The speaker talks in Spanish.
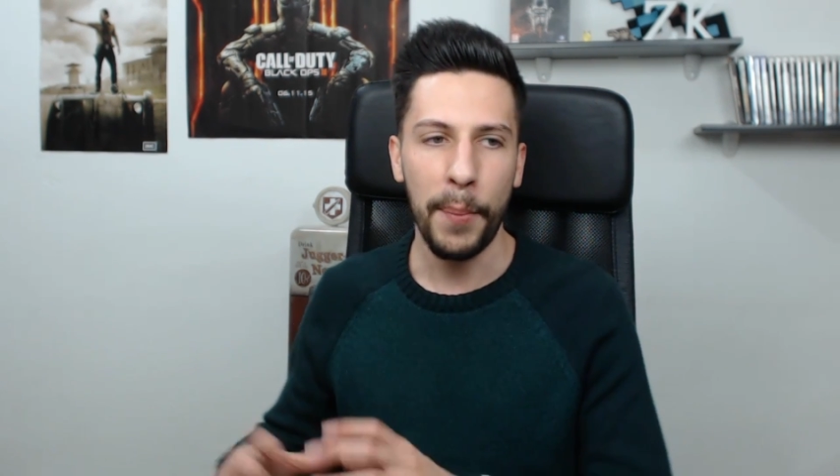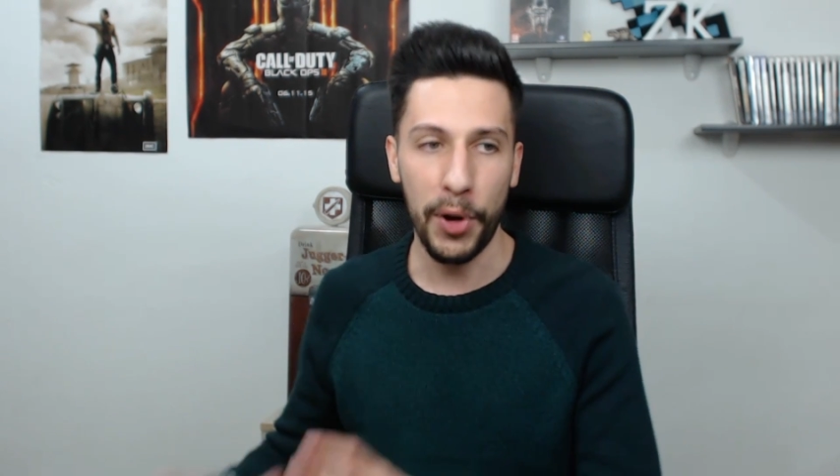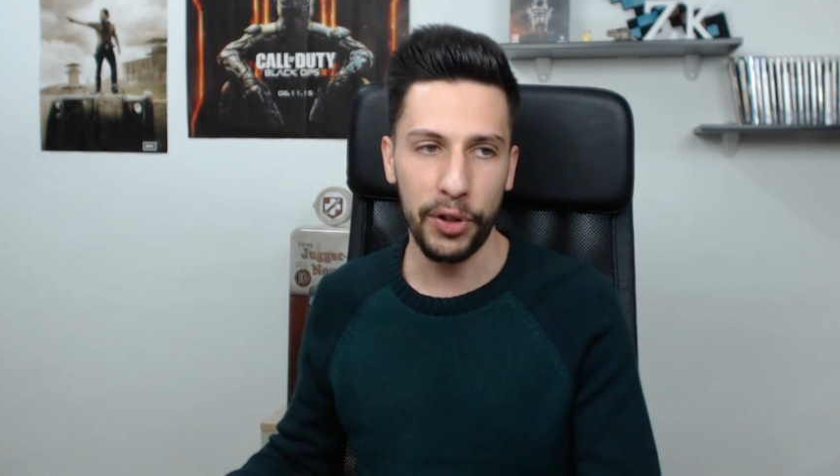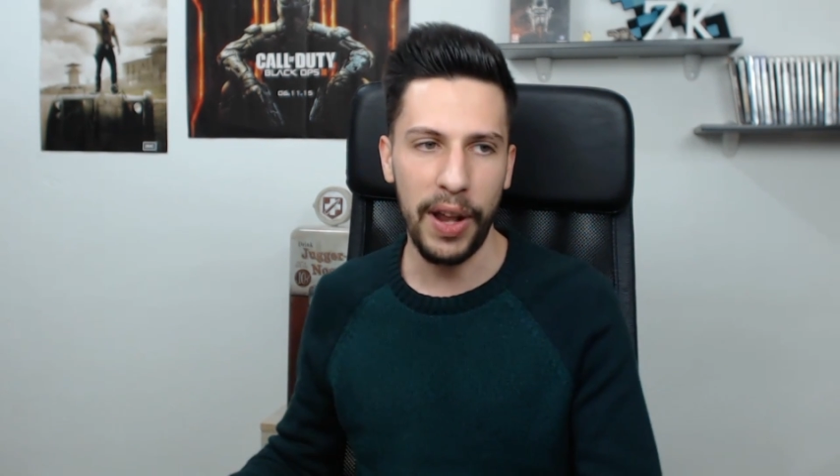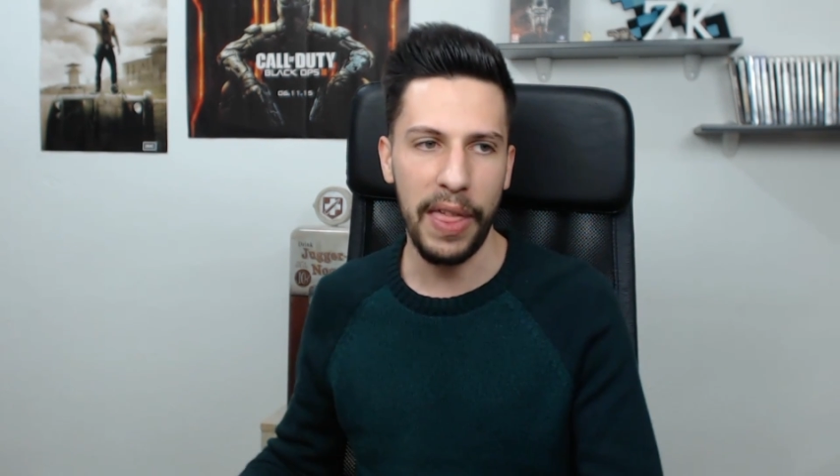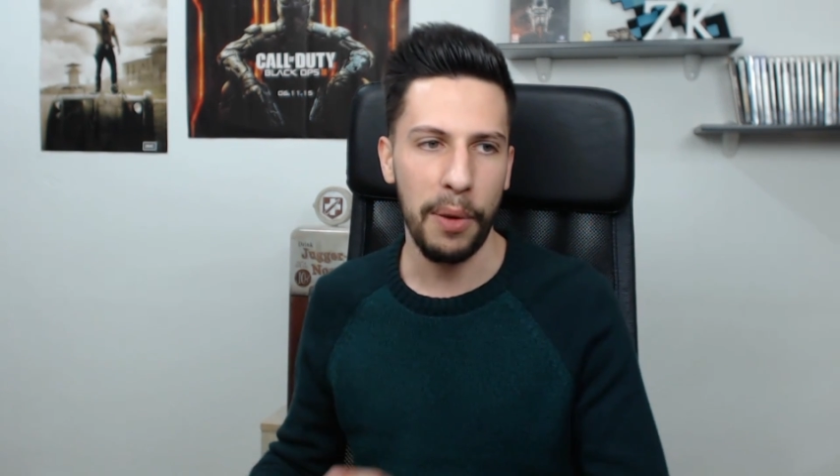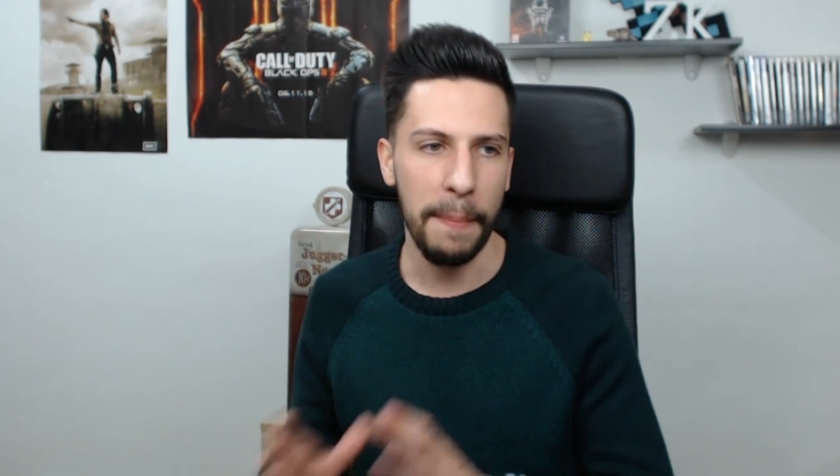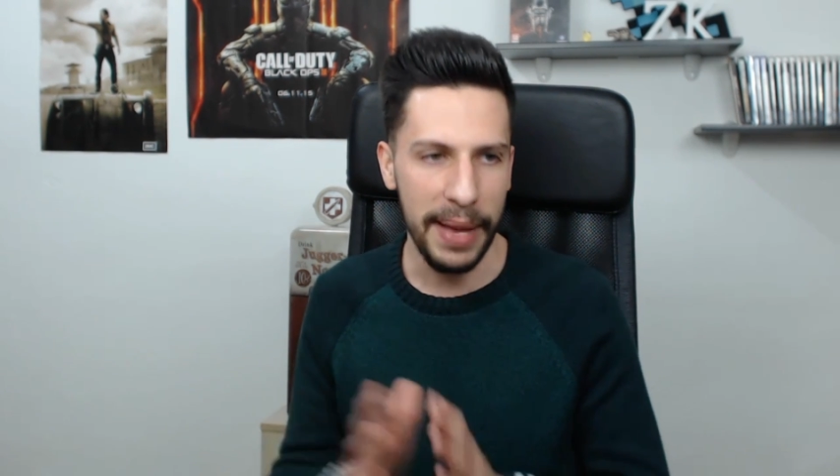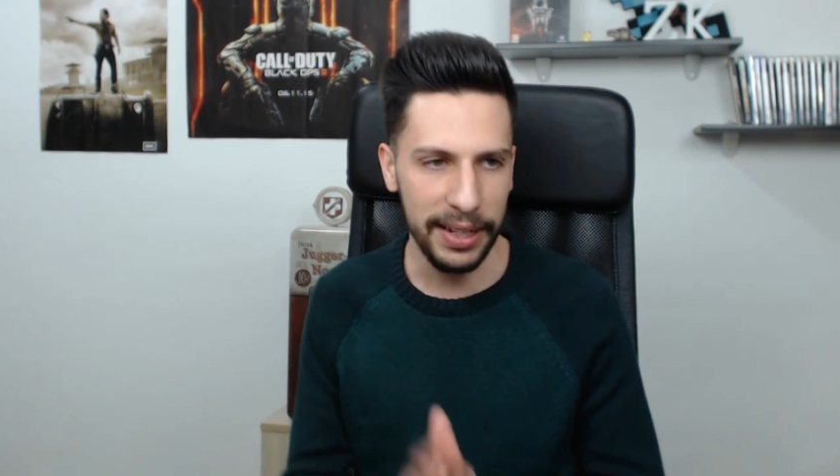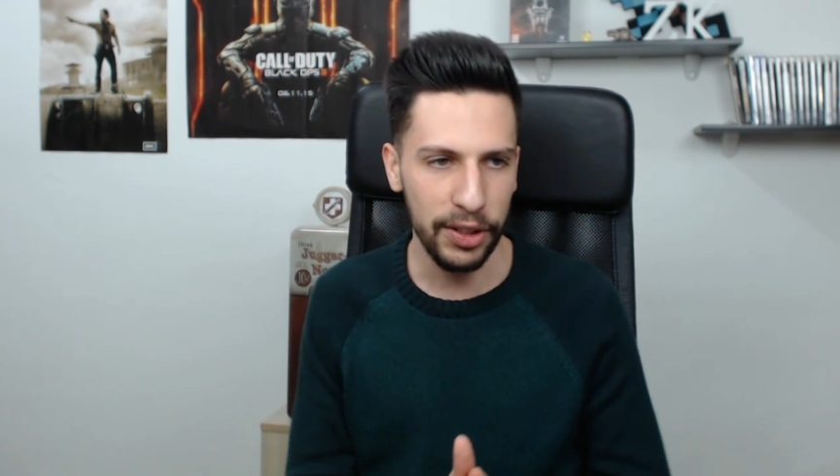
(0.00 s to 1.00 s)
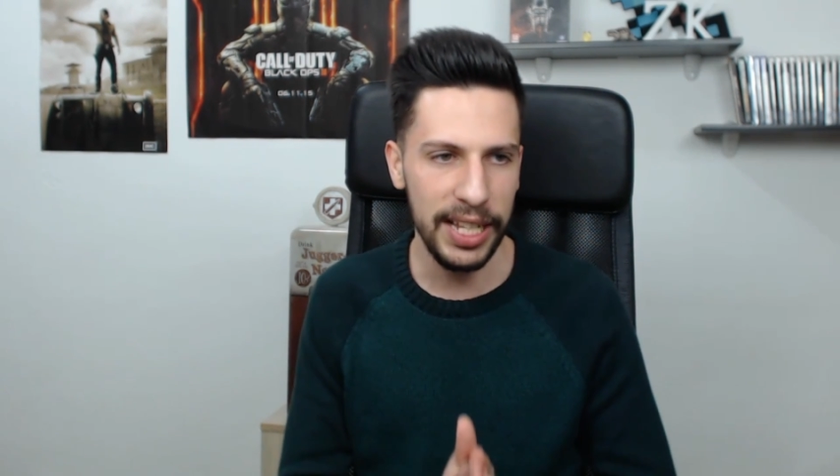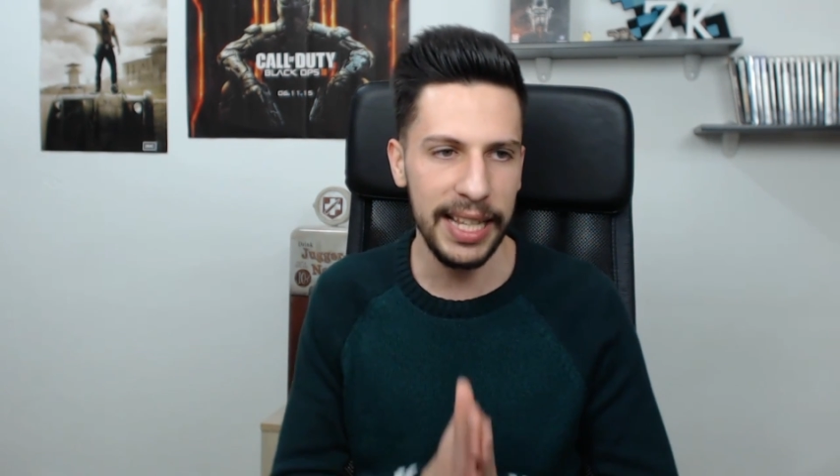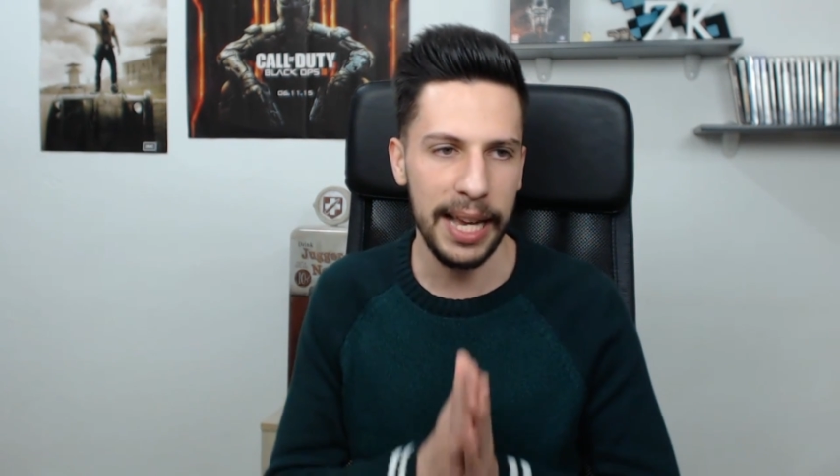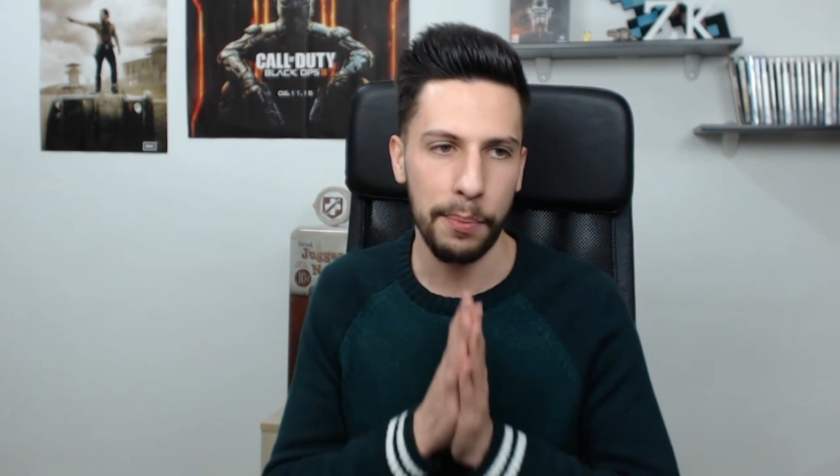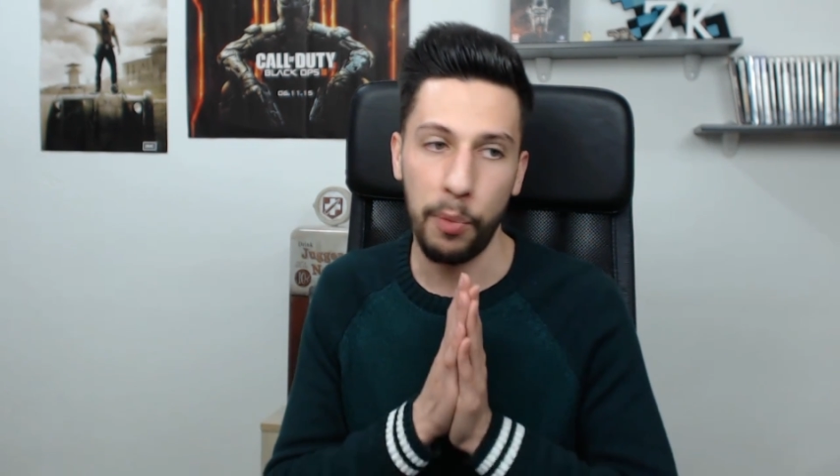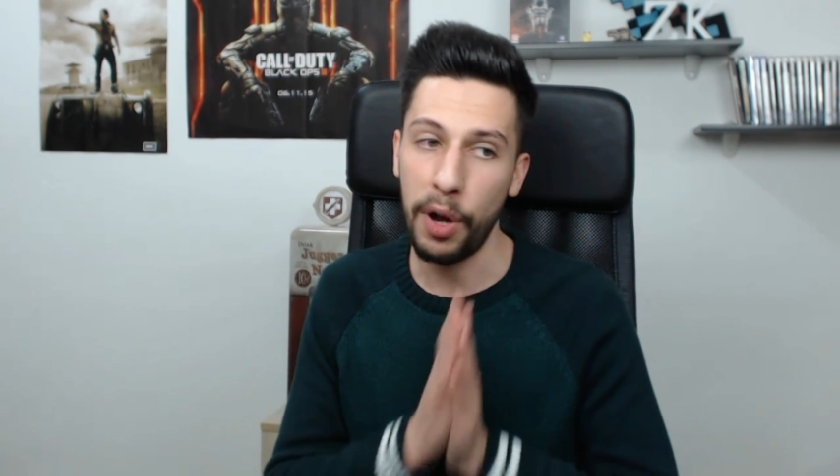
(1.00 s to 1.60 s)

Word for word: Por otro lado, más cositas,